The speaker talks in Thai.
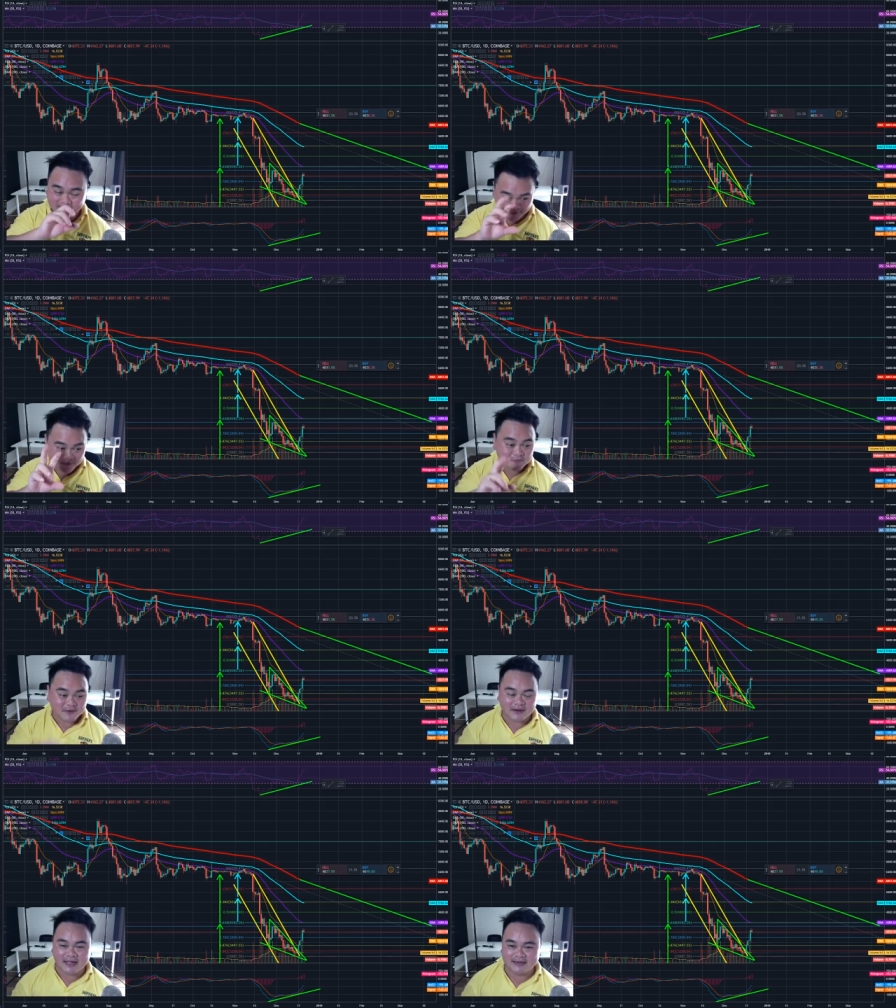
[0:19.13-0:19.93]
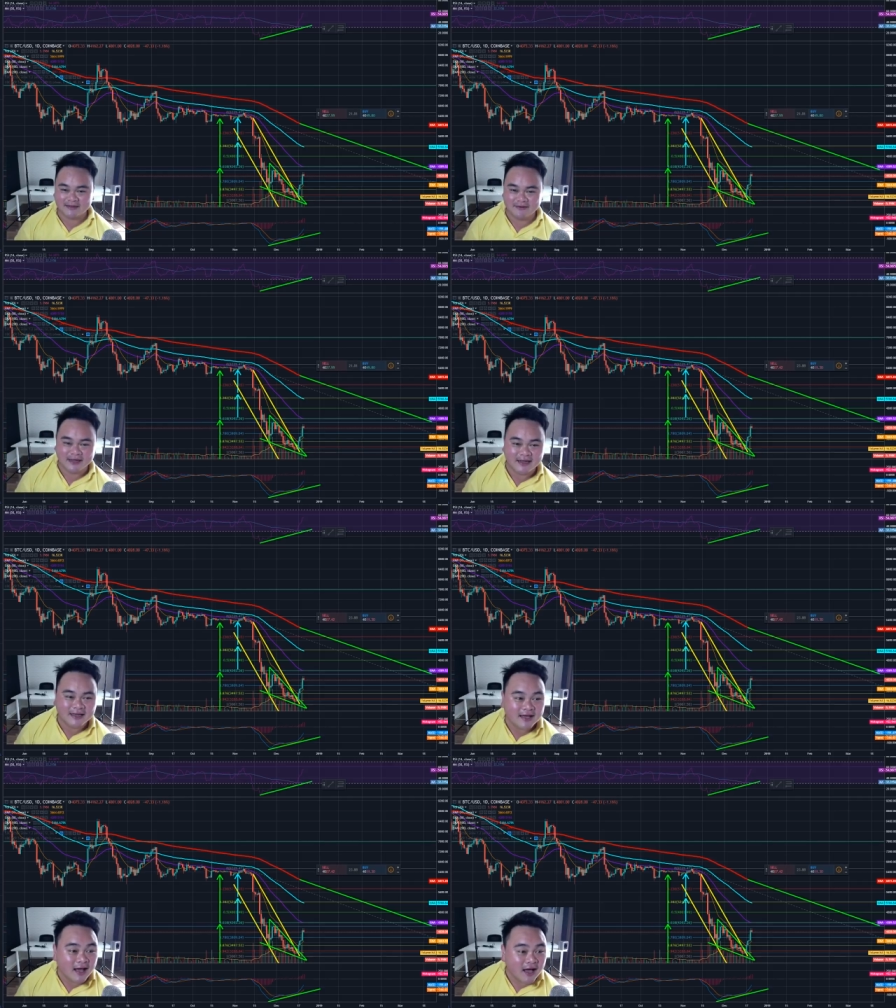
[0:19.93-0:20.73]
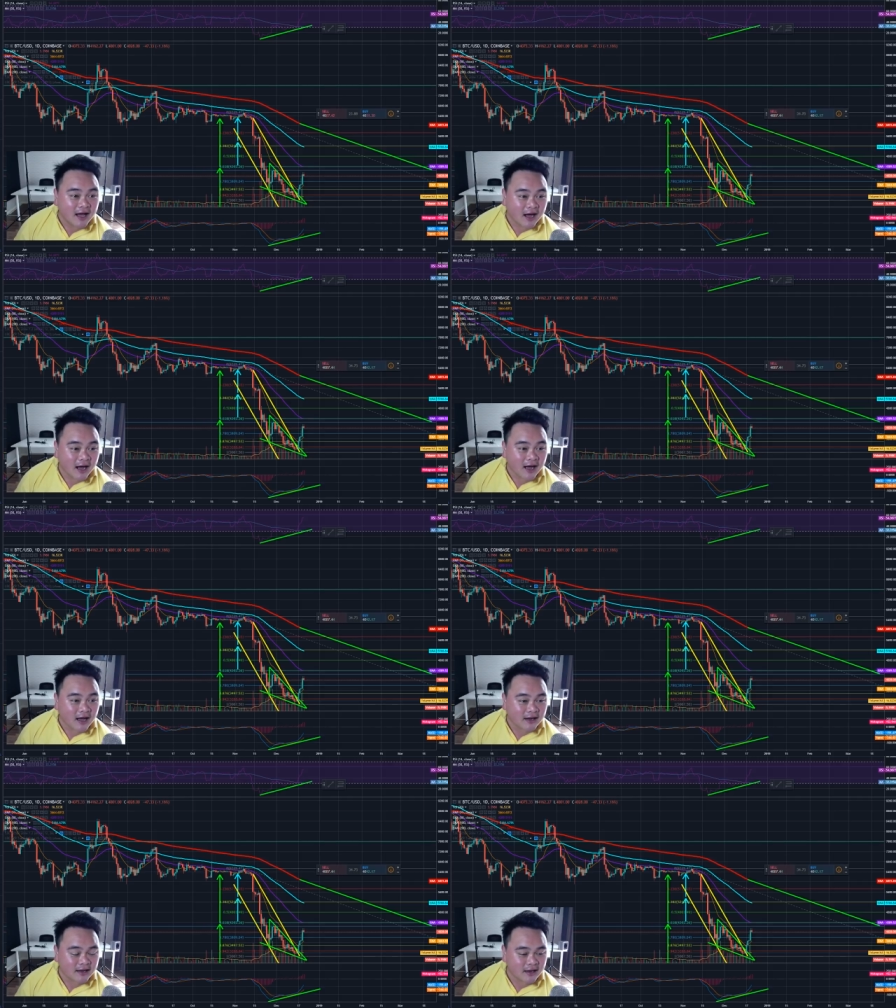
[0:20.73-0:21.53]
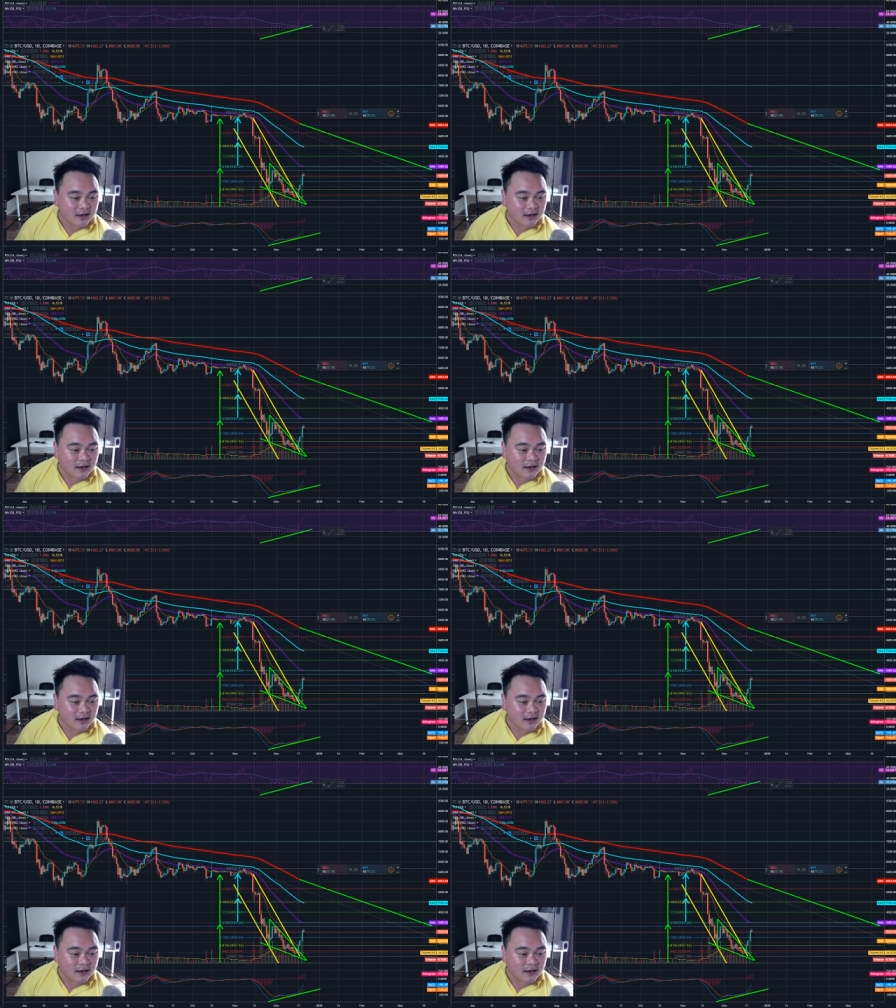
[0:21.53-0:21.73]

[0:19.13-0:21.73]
เดี๋ยวดูว่ามีเวลาเหลือไหมนะโอเค